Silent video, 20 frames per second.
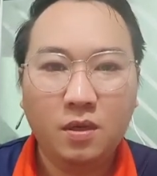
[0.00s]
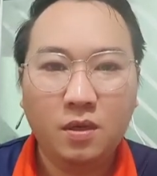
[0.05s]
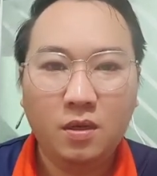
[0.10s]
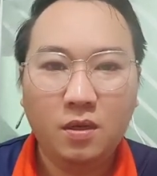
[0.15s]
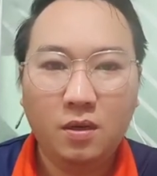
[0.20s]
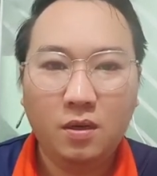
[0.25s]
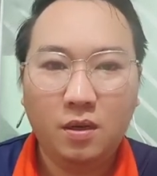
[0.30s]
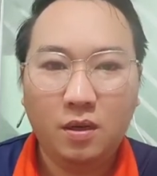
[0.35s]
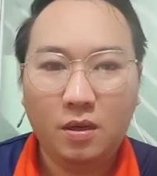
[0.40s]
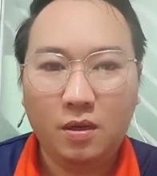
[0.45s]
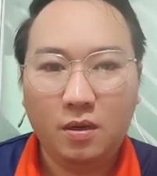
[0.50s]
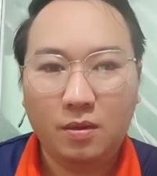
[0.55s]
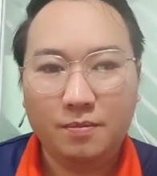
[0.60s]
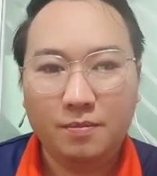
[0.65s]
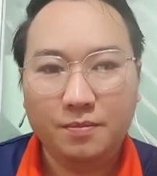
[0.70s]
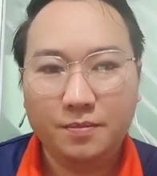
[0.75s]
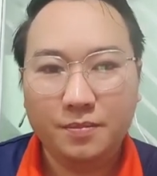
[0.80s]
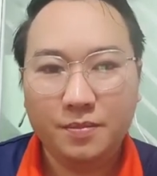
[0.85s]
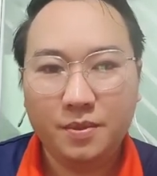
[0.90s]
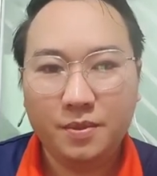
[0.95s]
ờ
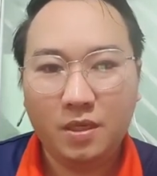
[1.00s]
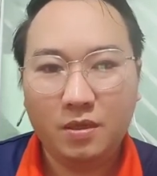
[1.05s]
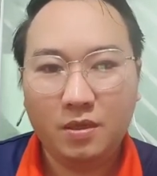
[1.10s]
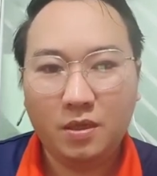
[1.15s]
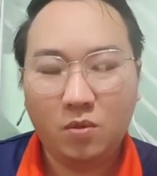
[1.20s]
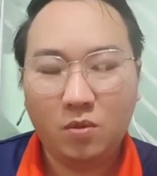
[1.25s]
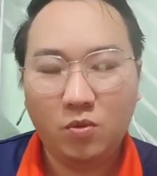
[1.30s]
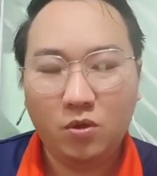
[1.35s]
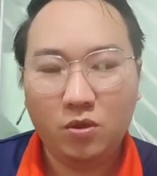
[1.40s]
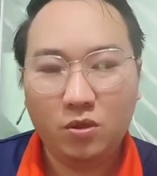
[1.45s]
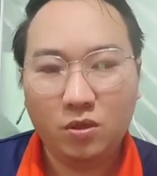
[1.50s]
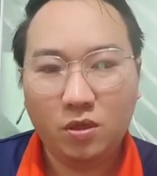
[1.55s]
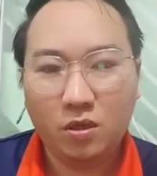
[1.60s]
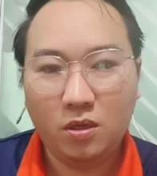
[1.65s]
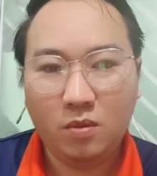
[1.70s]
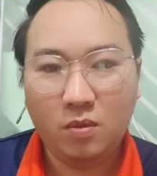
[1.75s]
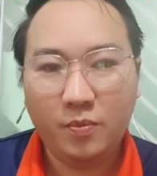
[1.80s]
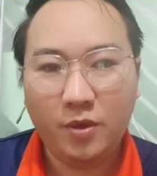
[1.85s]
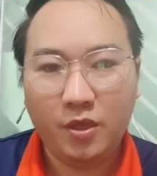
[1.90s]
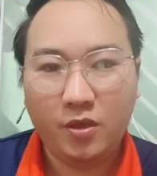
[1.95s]
nên tàu một
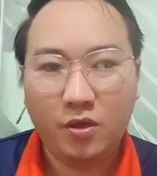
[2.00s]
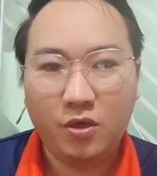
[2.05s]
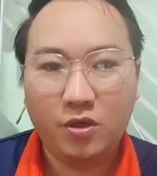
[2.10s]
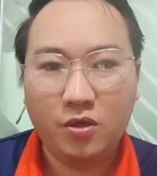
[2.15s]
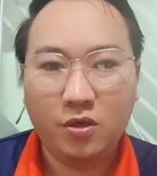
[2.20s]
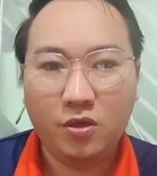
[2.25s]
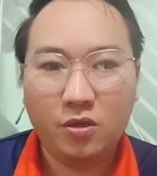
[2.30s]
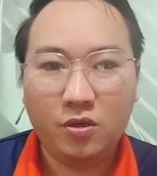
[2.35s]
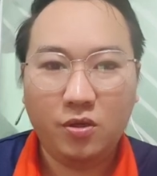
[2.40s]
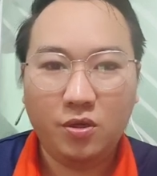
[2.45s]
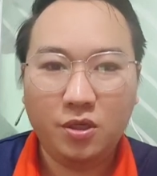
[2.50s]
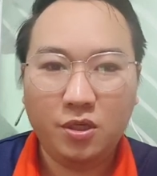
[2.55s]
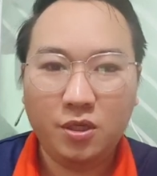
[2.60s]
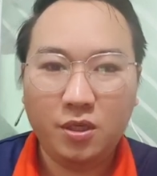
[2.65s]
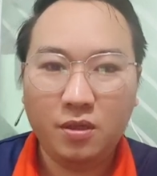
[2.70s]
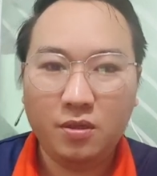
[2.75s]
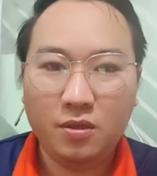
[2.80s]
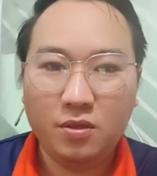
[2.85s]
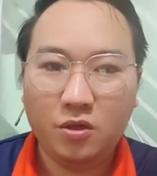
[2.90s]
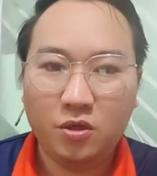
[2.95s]
giờ về cho rò to
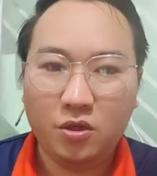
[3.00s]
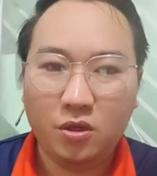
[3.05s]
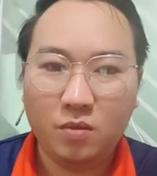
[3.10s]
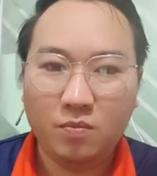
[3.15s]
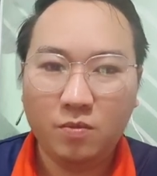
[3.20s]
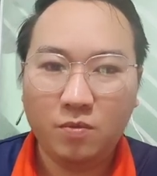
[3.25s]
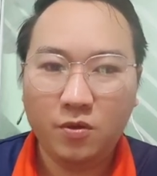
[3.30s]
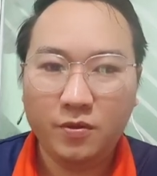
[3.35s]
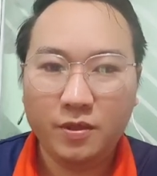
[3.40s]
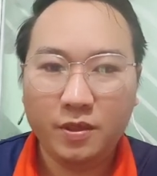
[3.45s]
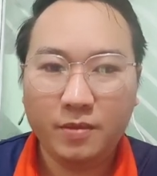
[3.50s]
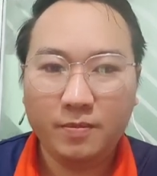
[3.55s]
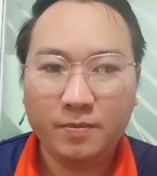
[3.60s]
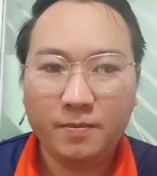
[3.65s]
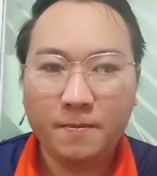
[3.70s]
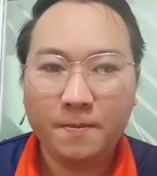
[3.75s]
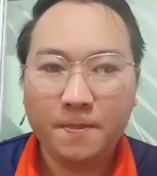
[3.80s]
xia cho rò mong xem